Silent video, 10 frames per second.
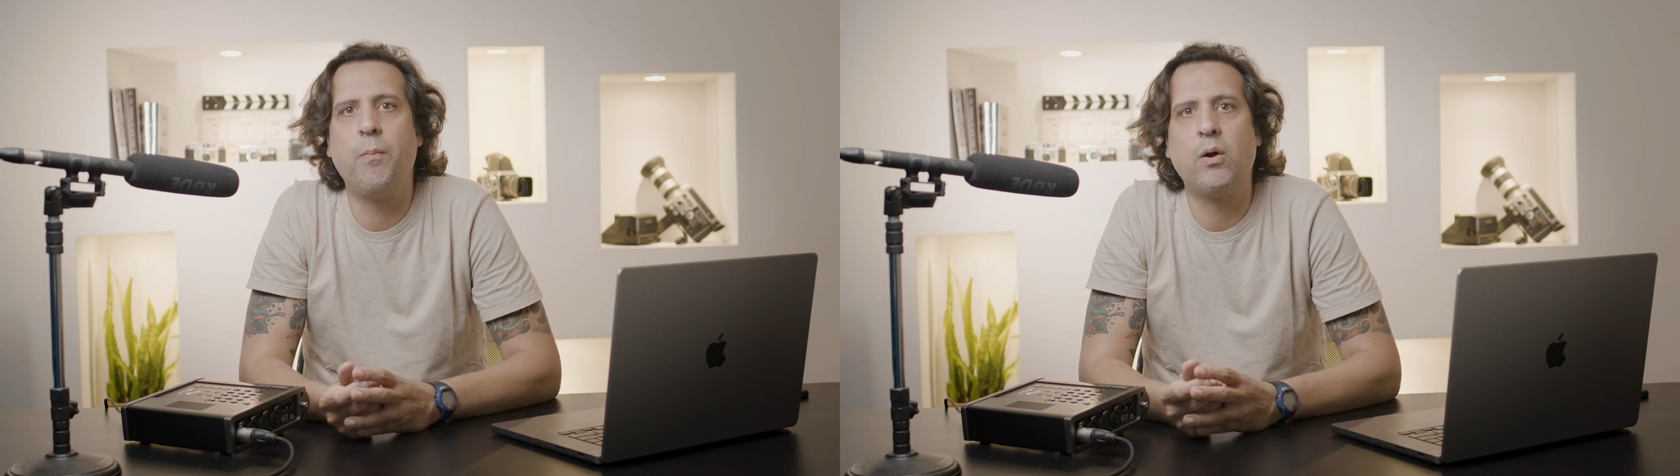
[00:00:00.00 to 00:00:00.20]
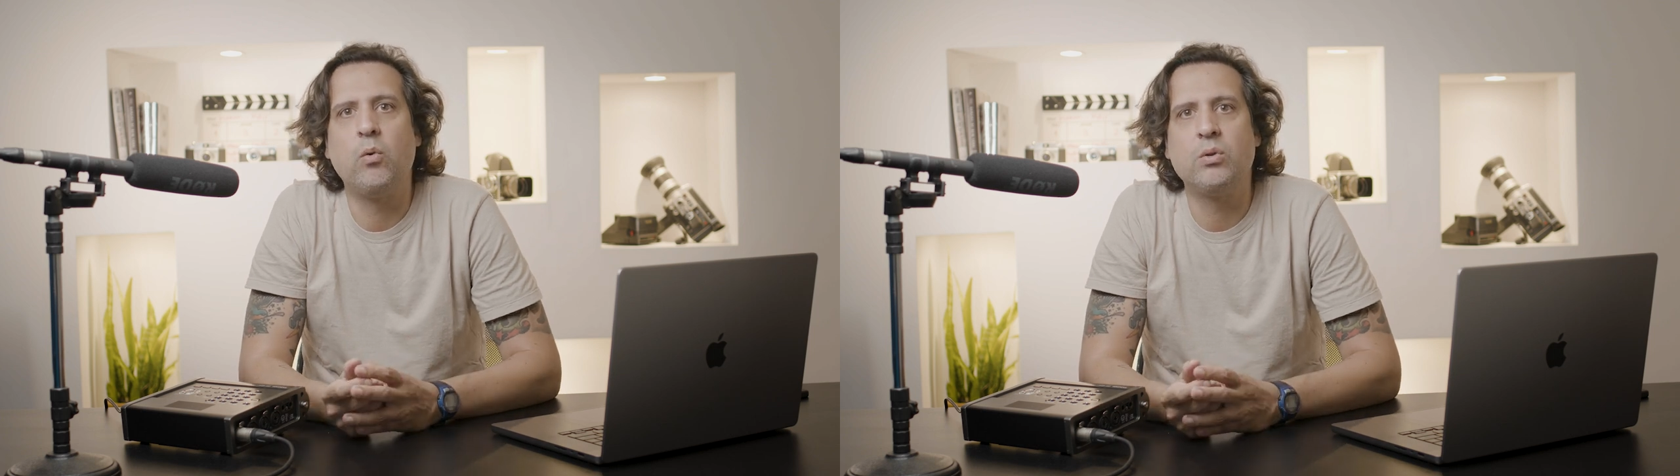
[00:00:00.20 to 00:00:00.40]

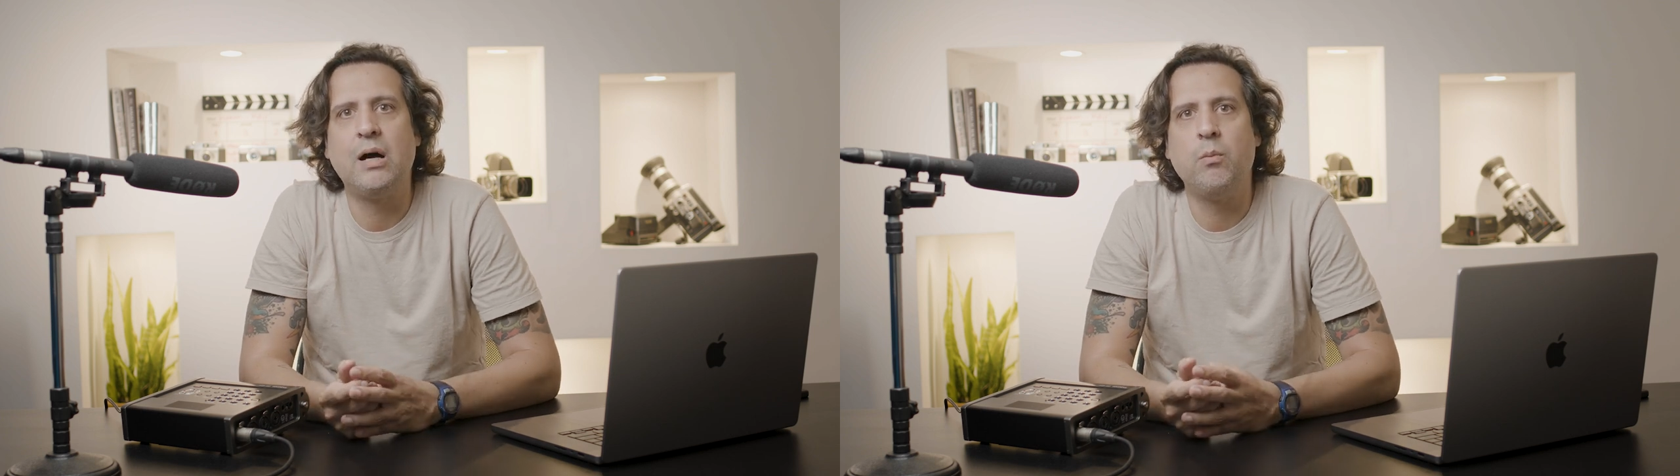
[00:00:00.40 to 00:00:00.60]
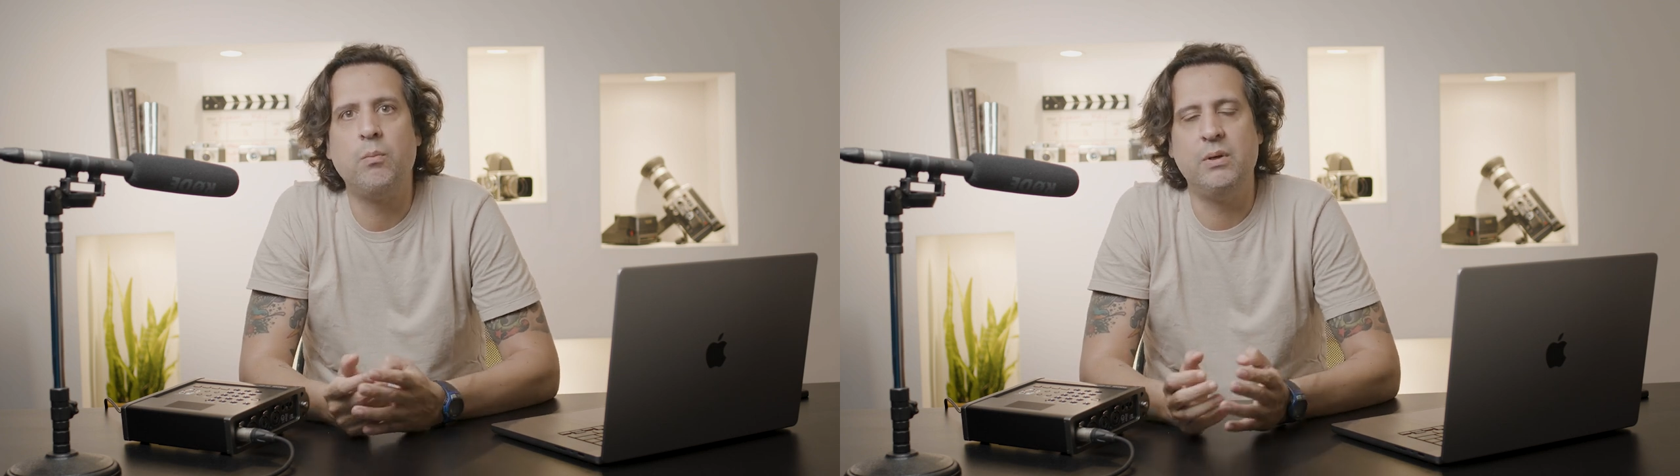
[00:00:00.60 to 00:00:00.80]
para
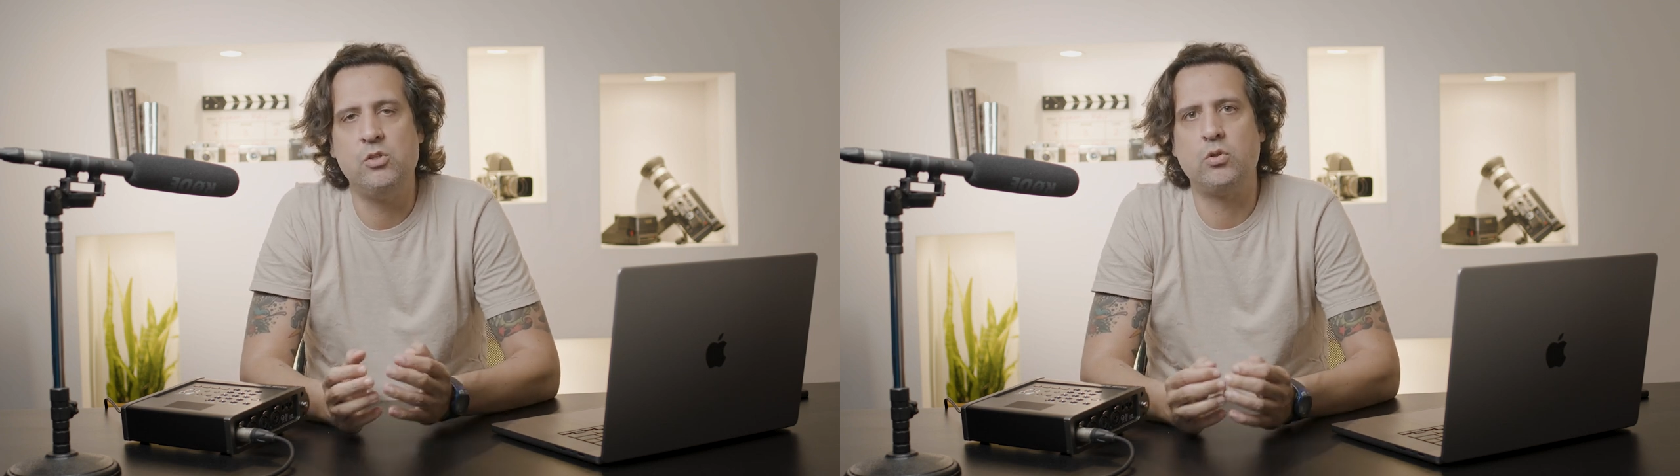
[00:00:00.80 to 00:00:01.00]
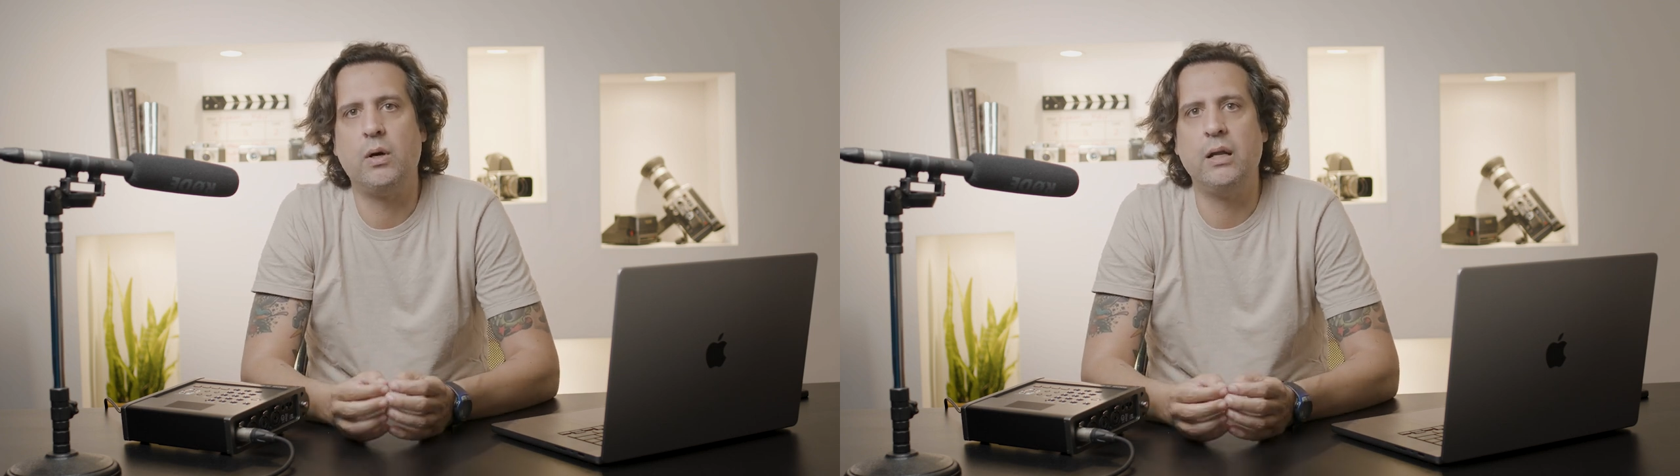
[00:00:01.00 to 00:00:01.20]
contar uma
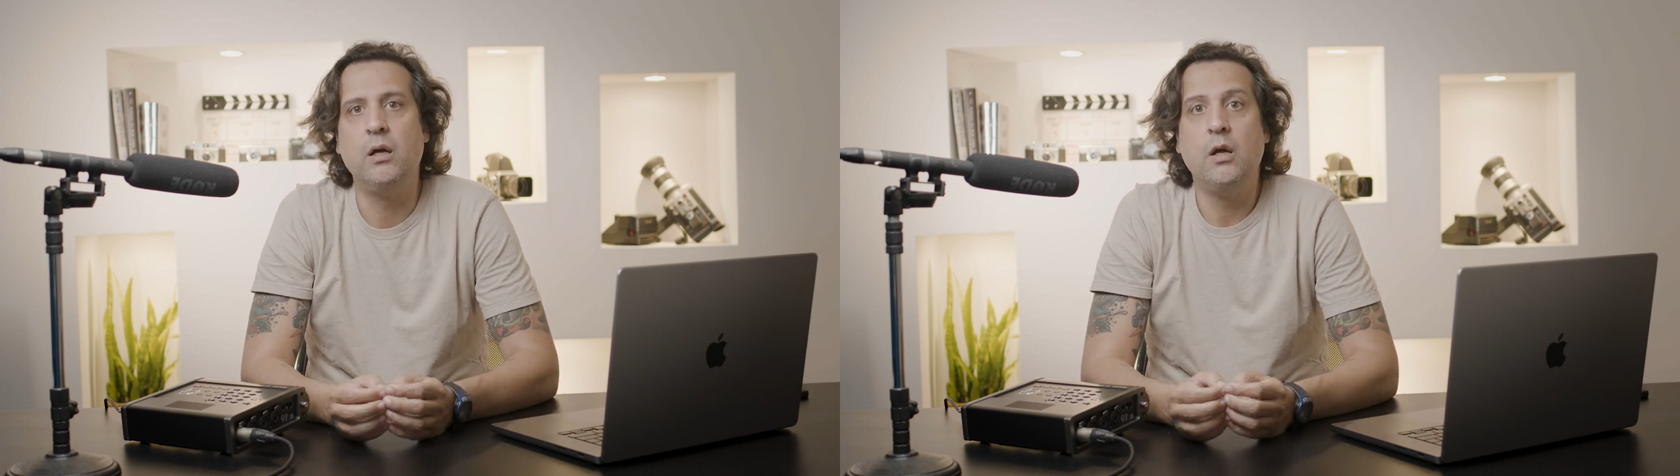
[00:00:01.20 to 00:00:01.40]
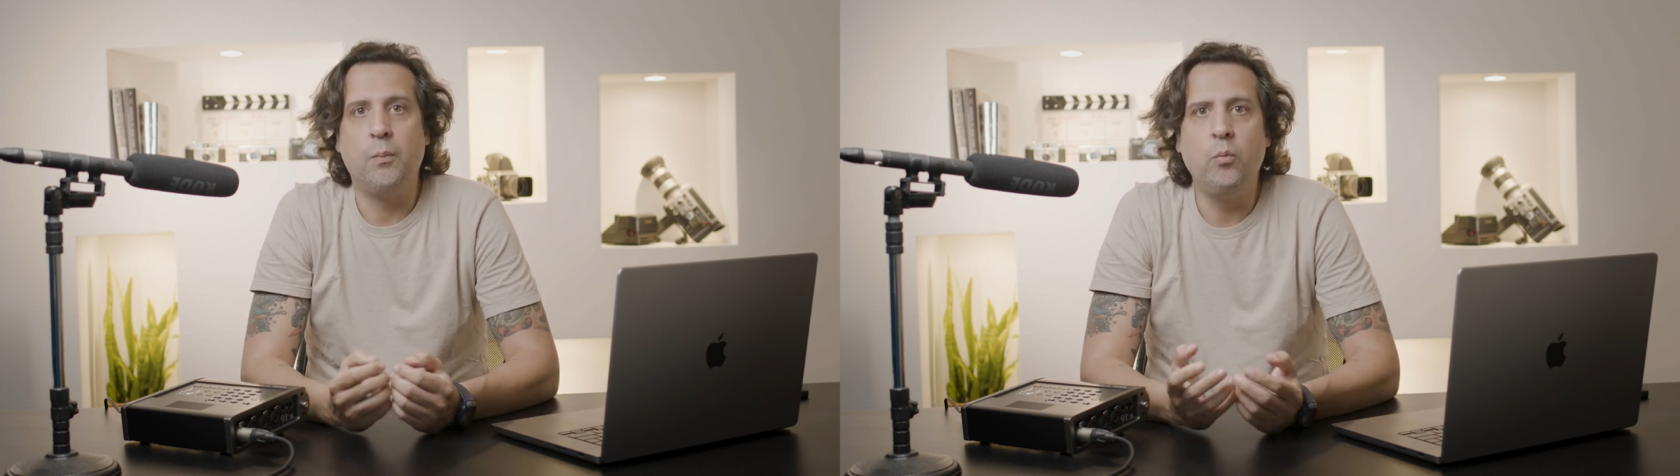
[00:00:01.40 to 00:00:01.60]
história
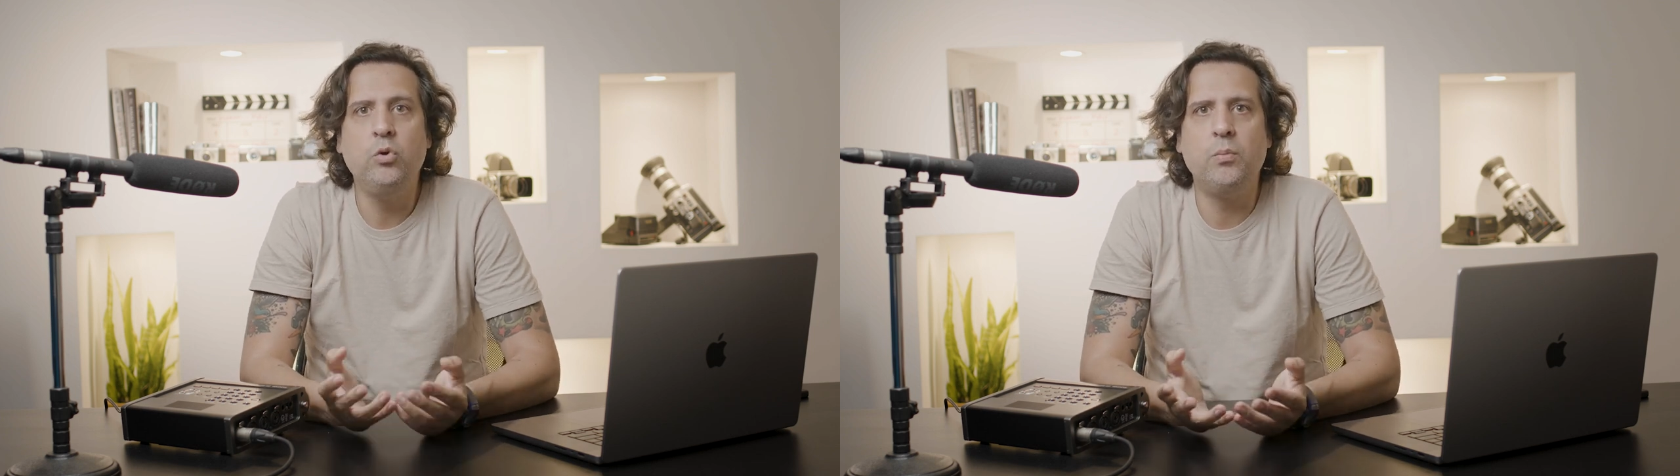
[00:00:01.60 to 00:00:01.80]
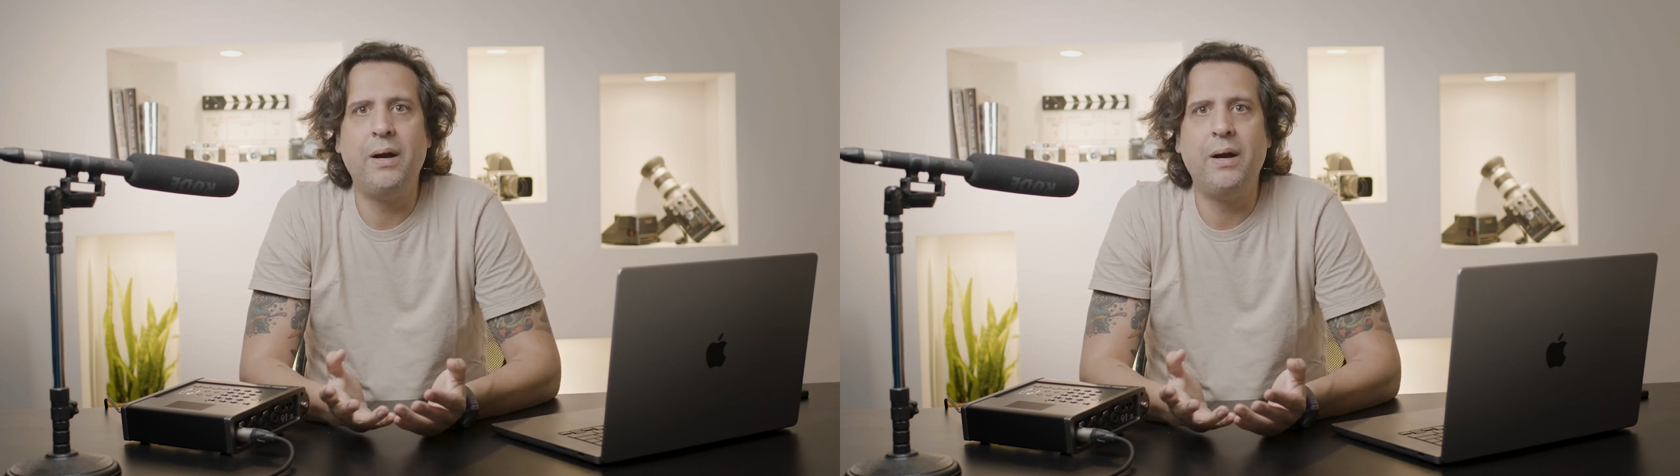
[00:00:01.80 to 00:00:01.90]
muito